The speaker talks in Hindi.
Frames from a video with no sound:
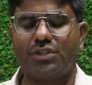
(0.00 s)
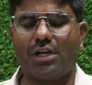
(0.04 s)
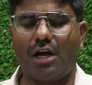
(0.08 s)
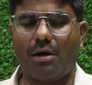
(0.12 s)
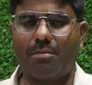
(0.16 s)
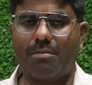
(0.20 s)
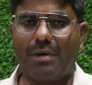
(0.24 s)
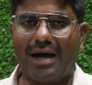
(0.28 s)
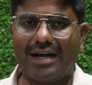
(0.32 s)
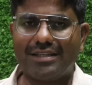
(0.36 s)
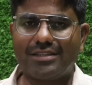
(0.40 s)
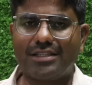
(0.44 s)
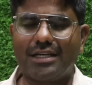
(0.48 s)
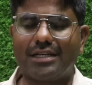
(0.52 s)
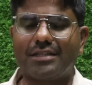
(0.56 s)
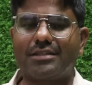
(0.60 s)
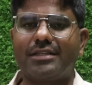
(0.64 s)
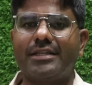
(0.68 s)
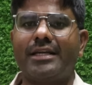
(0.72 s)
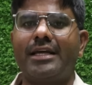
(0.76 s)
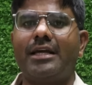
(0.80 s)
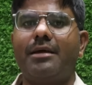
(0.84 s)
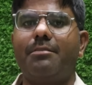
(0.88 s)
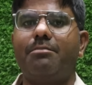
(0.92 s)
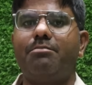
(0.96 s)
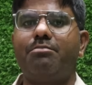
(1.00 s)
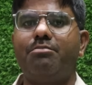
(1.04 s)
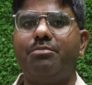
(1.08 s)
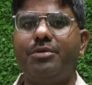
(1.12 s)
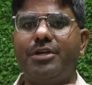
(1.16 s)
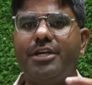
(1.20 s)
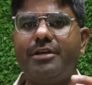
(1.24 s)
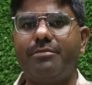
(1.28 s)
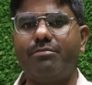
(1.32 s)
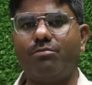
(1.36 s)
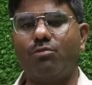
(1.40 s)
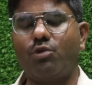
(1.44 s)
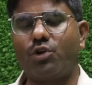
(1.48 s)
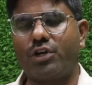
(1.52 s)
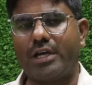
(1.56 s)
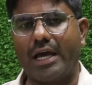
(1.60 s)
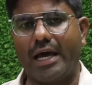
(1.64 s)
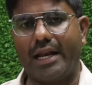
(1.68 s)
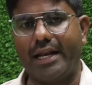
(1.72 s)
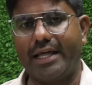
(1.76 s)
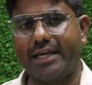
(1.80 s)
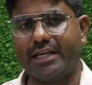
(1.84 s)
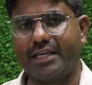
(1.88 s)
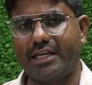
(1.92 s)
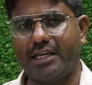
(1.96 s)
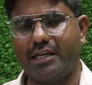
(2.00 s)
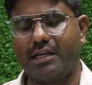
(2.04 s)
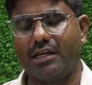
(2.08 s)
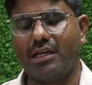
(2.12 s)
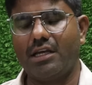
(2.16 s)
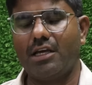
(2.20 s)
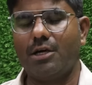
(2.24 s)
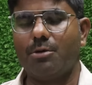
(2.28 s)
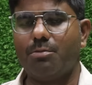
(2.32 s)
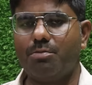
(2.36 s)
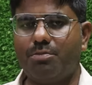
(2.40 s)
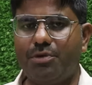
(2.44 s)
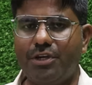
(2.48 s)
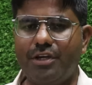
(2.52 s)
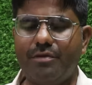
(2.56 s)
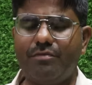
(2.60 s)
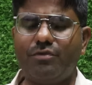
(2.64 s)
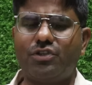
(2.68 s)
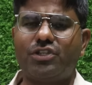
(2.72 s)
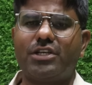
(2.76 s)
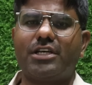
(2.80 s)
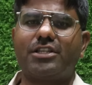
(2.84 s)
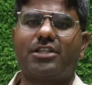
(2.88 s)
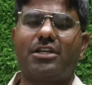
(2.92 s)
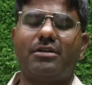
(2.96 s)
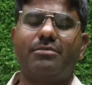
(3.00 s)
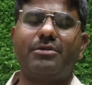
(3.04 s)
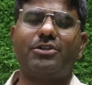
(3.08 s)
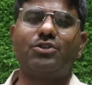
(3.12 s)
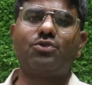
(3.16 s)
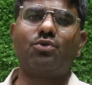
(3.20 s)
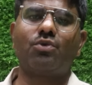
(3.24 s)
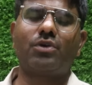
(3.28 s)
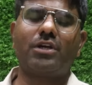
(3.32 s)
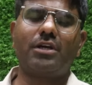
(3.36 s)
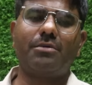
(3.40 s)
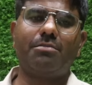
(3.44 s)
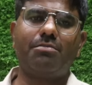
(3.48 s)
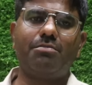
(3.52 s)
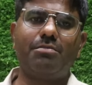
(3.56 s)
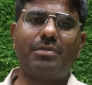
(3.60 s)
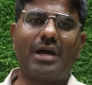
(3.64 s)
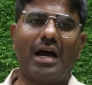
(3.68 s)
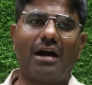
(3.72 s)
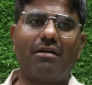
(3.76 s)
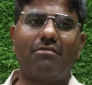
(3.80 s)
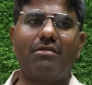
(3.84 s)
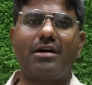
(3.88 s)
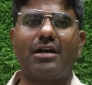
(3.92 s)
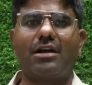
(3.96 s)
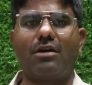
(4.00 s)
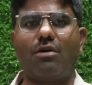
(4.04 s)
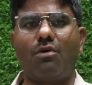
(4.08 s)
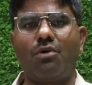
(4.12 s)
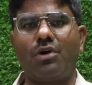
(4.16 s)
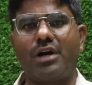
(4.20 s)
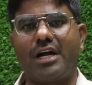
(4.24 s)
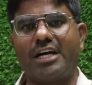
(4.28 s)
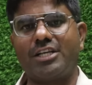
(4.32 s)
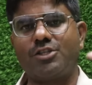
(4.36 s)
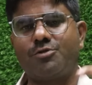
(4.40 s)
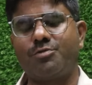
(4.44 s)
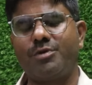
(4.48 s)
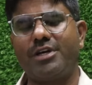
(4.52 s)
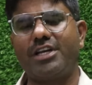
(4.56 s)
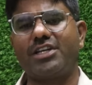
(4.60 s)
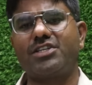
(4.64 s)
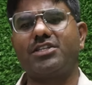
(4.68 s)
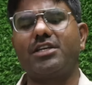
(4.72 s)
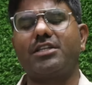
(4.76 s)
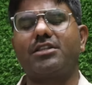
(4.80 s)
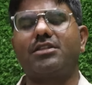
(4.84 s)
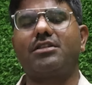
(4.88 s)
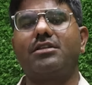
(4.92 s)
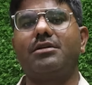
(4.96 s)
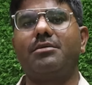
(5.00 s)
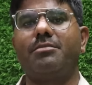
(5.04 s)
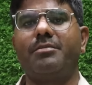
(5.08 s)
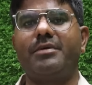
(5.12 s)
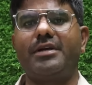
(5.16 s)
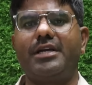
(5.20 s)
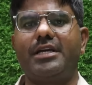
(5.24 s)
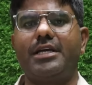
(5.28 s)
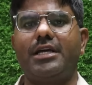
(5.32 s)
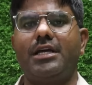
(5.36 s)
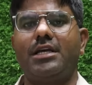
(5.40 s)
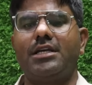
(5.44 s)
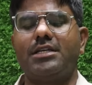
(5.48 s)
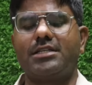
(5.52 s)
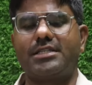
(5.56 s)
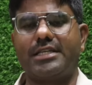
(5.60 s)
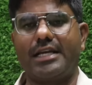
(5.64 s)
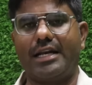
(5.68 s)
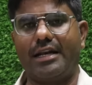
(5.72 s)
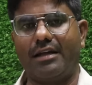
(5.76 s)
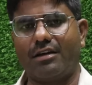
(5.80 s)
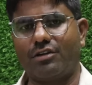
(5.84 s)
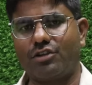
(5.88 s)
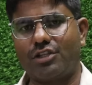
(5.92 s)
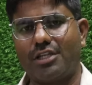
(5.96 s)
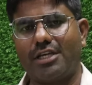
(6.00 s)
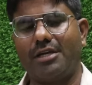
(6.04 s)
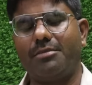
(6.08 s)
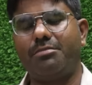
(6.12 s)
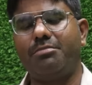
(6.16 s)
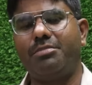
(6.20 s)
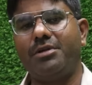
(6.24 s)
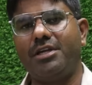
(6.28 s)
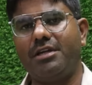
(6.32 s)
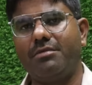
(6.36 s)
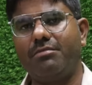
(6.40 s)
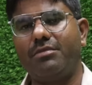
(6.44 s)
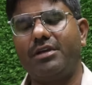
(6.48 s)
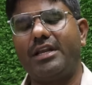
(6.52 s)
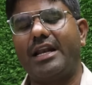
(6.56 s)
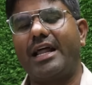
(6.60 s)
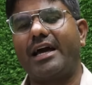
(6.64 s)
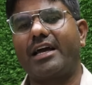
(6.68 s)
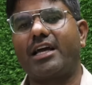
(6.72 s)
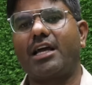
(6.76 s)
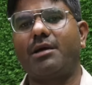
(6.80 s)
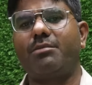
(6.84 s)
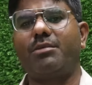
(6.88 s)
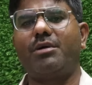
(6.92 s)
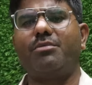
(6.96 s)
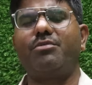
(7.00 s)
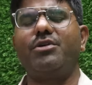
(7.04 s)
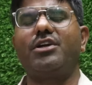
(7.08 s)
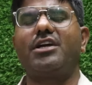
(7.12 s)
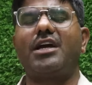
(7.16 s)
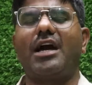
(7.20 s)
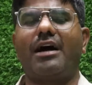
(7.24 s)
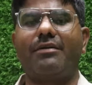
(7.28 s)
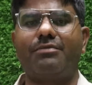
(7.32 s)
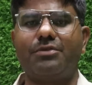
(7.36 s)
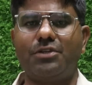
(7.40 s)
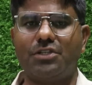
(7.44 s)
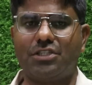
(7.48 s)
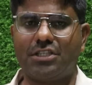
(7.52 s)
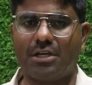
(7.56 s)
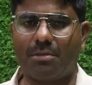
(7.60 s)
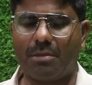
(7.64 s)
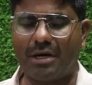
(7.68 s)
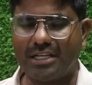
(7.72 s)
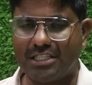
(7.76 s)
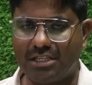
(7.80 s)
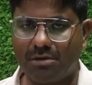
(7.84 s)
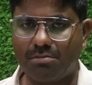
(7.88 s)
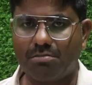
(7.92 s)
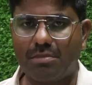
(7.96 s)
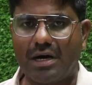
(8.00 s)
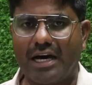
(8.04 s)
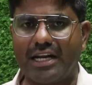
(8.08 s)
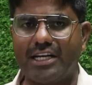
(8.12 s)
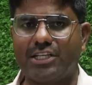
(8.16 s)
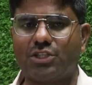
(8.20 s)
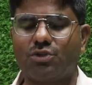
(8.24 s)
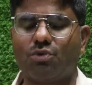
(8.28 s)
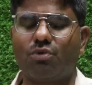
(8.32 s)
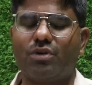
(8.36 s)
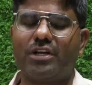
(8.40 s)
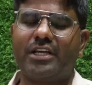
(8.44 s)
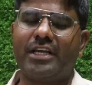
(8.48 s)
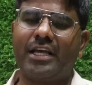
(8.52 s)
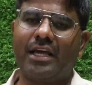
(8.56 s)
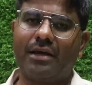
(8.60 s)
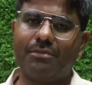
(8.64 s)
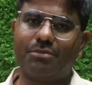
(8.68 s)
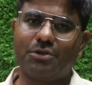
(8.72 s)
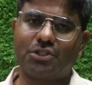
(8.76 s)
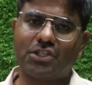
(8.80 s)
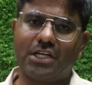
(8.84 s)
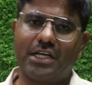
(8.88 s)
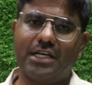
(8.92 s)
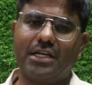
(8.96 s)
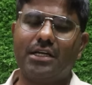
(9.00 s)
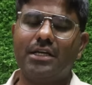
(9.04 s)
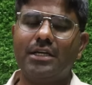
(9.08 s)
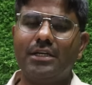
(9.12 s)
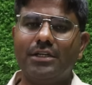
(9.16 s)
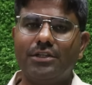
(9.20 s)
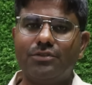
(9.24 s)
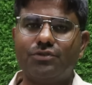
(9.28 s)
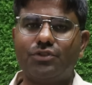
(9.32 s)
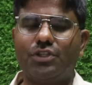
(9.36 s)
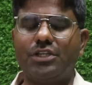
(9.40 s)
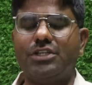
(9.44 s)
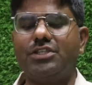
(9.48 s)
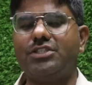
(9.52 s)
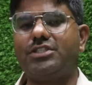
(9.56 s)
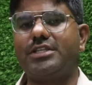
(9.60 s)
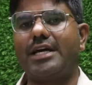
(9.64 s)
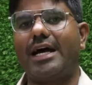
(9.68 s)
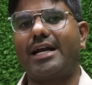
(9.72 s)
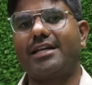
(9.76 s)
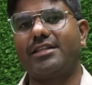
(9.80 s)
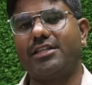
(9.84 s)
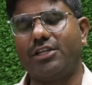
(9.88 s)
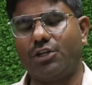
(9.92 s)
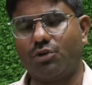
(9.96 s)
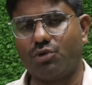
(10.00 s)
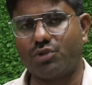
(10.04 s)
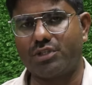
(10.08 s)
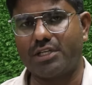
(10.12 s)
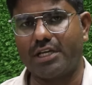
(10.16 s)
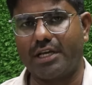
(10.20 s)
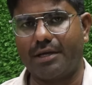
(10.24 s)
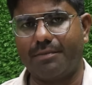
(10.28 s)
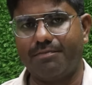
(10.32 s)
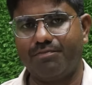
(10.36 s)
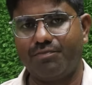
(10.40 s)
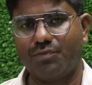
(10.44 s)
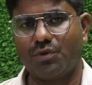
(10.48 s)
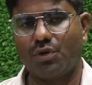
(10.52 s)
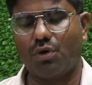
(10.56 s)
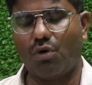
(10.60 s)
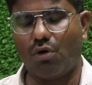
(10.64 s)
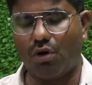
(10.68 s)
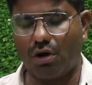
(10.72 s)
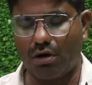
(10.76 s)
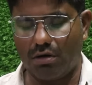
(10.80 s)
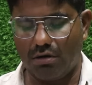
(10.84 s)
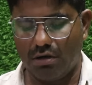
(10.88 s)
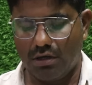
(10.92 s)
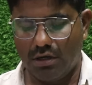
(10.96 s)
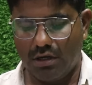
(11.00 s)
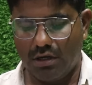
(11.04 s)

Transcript: अब बात करते हैं भीम मुख्यालय की भीम क्षेत्र में जो कि ब्यावर और अजमेर क्षेत्र में से लगते भीम इलाके में भी काफ़ी जमाजम बारिश हो रही है पिछले तीन चार दिनों से और